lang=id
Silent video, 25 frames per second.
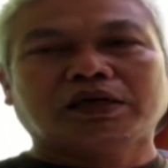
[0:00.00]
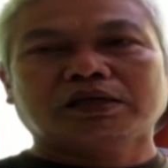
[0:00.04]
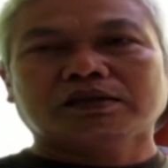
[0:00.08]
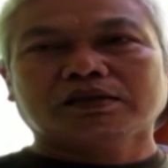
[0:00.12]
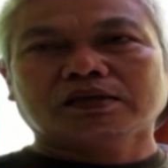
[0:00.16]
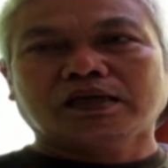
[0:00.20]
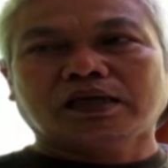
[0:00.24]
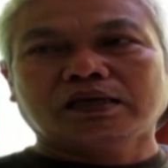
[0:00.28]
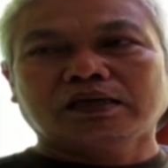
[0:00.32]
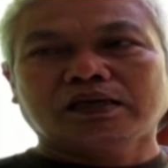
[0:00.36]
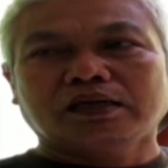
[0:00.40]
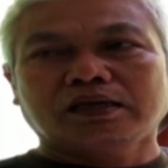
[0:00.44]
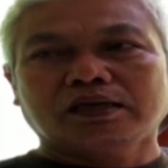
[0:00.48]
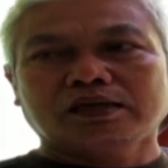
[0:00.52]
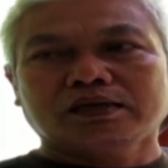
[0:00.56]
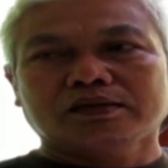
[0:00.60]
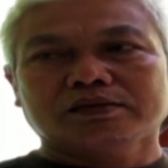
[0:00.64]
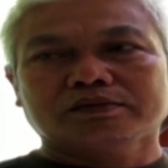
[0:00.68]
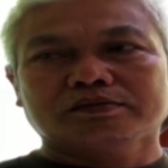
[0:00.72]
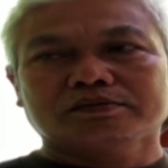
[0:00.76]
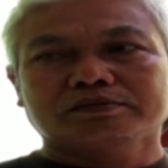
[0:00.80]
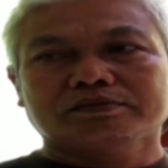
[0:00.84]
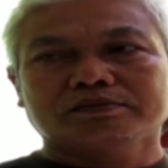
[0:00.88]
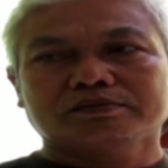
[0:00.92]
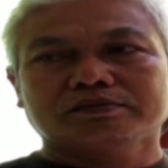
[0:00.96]
empatan
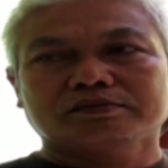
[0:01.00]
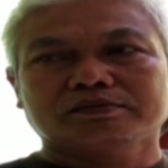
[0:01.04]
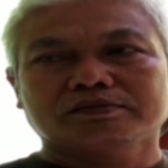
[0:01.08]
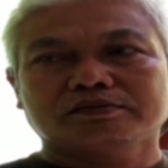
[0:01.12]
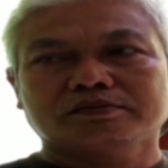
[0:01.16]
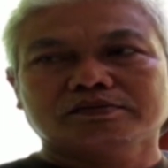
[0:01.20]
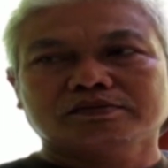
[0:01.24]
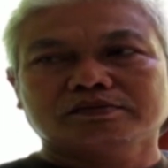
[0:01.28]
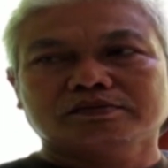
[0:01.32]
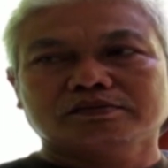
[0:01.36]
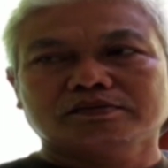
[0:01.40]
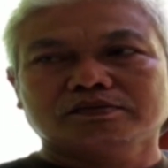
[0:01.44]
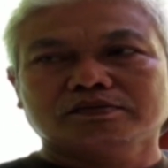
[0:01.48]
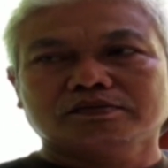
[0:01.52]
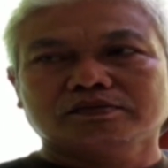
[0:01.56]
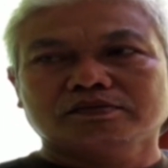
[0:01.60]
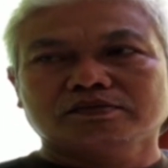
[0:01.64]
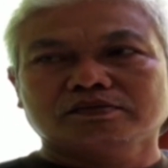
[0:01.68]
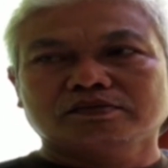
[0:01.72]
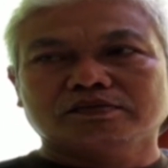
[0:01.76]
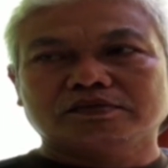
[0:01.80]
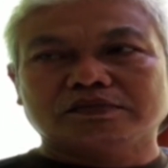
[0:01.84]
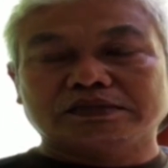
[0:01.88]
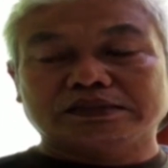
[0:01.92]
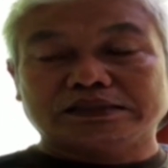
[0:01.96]
lah.
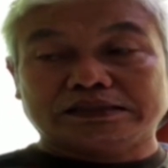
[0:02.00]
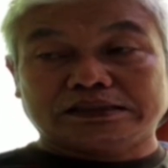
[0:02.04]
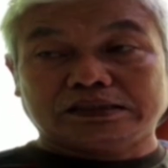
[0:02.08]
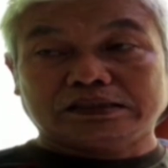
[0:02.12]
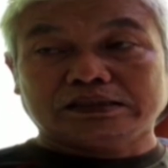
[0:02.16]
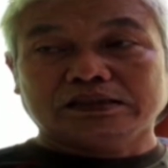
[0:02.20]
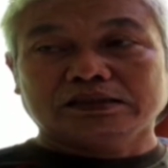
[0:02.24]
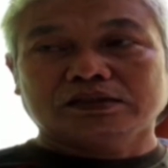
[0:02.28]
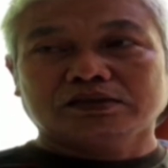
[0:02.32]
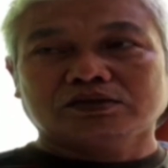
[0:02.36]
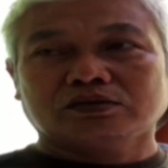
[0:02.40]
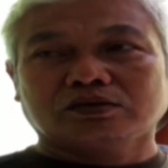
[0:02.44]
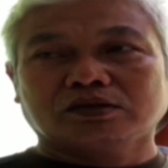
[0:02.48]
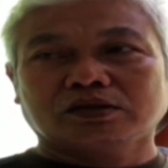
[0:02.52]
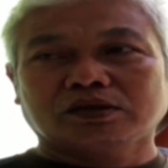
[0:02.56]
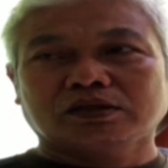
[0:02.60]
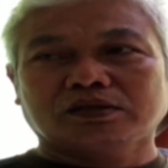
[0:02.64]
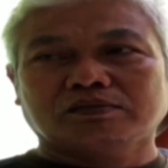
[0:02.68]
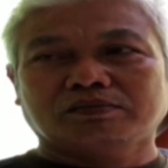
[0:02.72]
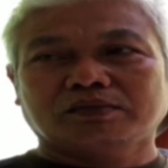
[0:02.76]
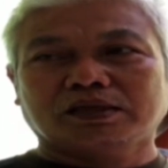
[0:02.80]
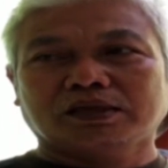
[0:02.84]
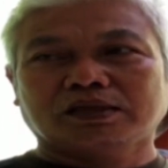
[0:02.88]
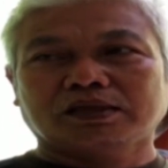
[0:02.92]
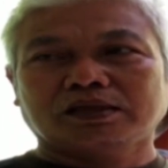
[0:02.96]
Sore kemarin? Iya,
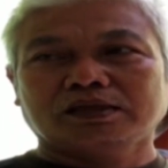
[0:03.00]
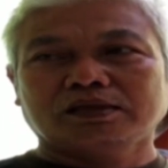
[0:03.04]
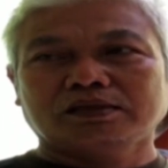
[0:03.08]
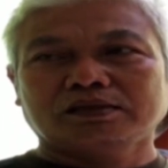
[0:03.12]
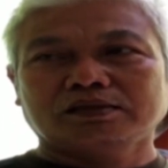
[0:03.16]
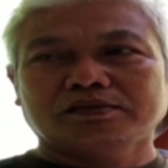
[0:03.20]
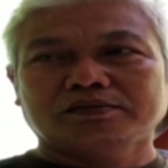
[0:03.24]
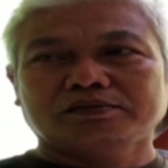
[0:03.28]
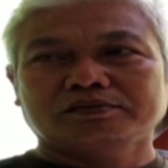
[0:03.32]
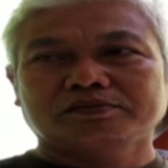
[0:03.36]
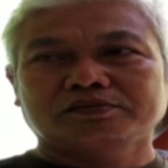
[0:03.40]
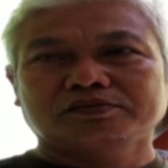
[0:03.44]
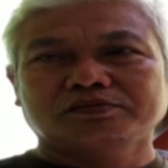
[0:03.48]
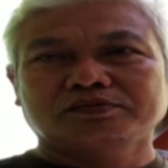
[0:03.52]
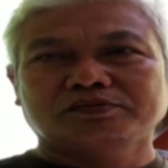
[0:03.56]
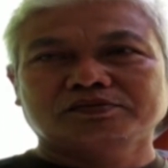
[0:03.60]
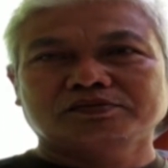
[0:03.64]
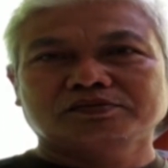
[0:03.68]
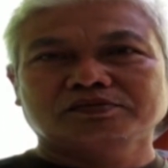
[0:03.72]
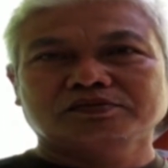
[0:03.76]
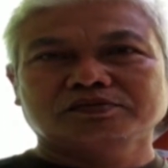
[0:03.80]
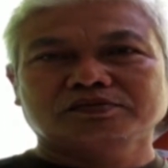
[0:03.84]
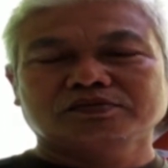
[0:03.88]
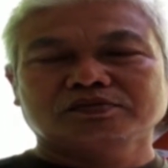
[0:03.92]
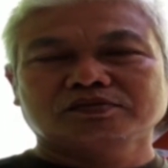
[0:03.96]
sore kemarin.
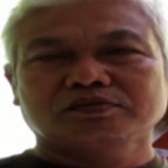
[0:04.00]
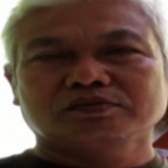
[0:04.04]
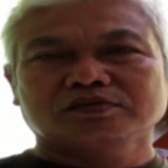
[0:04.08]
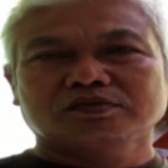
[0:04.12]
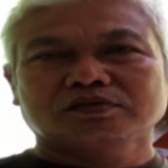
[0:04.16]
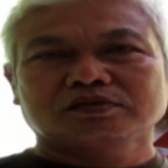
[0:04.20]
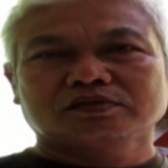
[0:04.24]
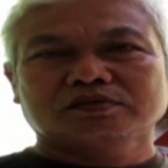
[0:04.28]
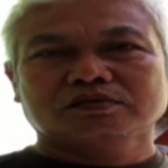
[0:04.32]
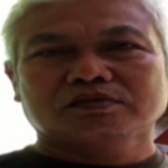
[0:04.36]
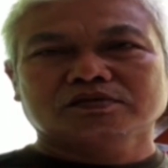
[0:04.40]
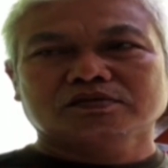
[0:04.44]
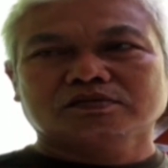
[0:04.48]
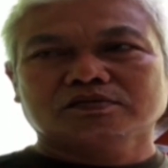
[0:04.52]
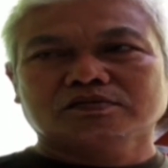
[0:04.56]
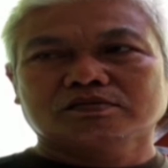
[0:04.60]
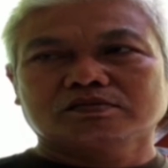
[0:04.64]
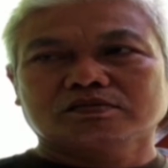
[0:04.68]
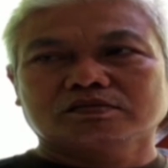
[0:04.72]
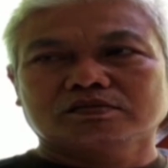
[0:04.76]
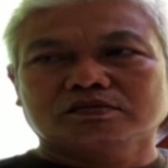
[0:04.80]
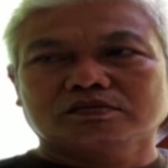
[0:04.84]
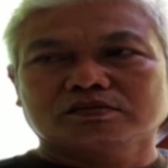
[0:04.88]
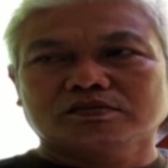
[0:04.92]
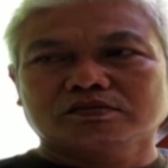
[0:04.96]
Hmm
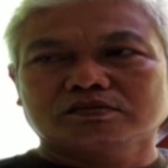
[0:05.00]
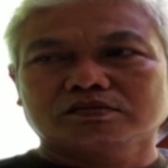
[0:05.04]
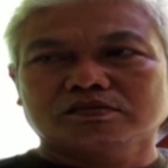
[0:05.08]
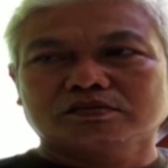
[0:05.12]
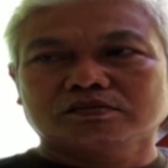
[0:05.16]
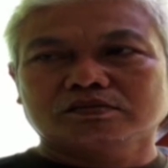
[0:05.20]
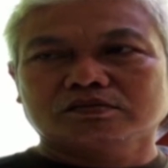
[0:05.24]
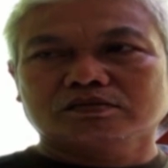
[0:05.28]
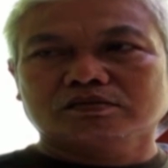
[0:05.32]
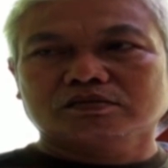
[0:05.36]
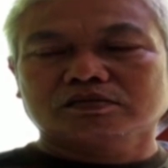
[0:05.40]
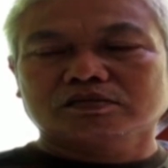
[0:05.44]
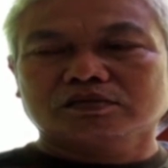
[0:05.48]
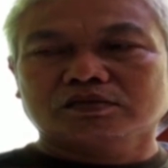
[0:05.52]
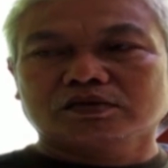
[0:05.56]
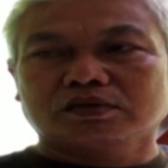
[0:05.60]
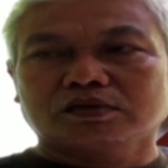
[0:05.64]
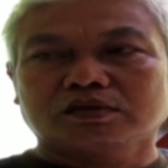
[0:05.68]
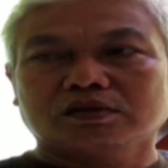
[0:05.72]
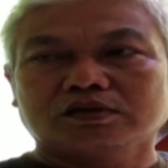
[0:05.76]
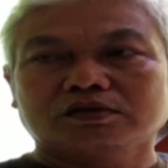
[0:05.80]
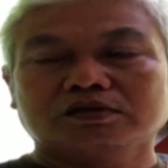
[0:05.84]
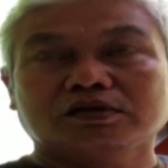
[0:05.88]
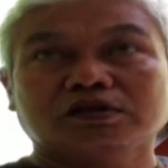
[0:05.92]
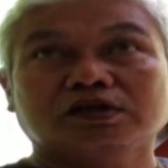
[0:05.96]
ini yang rusak apa
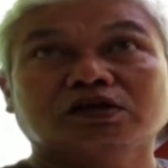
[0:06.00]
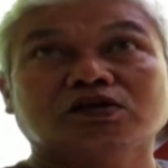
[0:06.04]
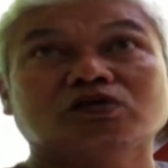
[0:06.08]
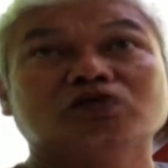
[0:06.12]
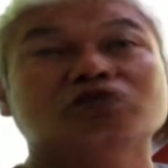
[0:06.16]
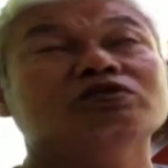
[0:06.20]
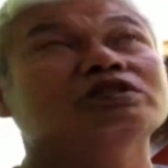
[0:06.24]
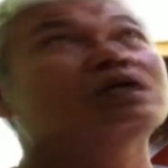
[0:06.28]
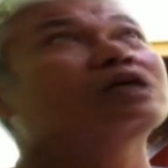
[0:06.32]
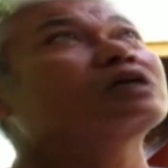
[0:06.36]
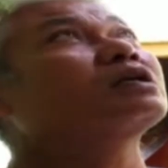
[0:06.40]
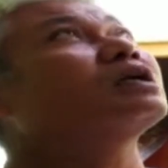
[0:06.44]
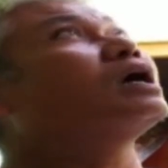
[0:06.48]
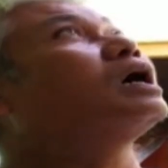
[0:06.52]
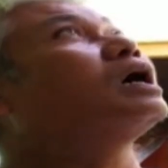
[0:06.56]
yang